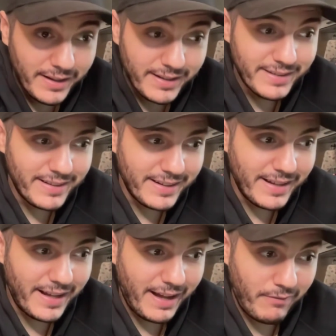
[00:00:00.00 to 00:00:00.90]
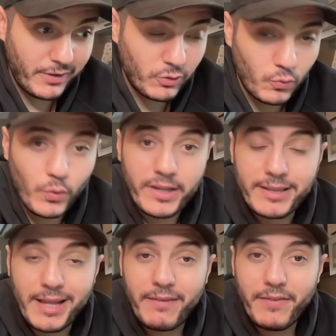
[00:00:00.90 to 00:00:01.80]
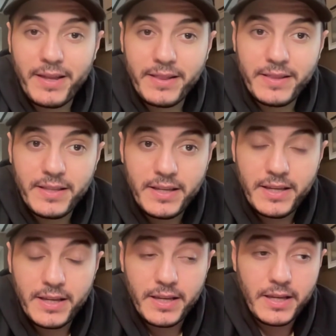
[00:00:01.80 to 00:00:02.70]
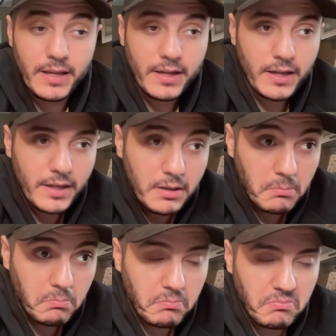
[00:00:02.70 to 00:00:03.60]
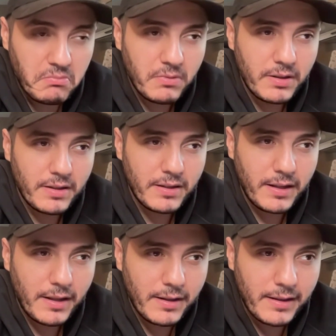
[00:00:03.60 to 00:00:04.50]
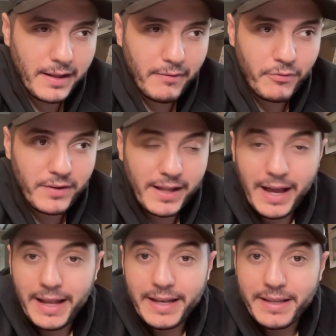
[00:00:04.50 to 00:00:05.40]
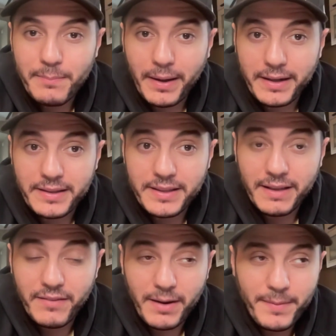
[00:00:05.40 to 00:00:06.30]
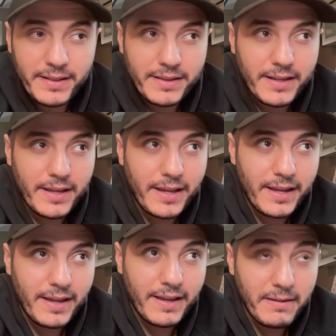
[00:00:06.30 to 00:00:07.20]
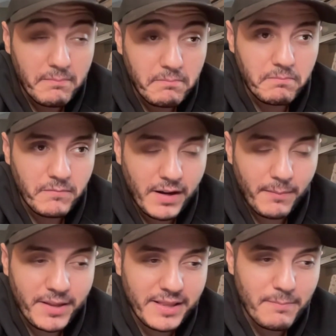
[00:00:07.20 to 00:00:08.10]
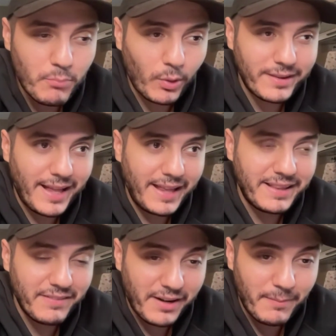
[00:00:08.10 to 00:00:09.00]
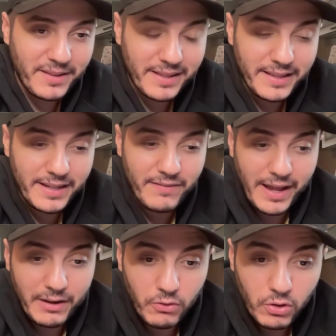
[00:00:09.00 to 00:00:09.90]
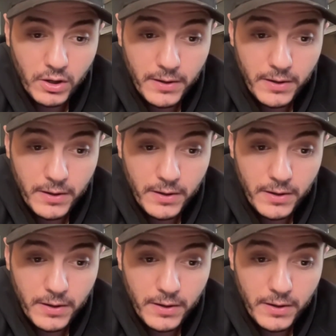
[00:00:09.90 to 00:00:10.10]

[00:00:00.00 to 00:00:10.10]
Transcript: eh, ha fatto due interventi nel finale di partita veramente, veramente importanti, veramente di livello.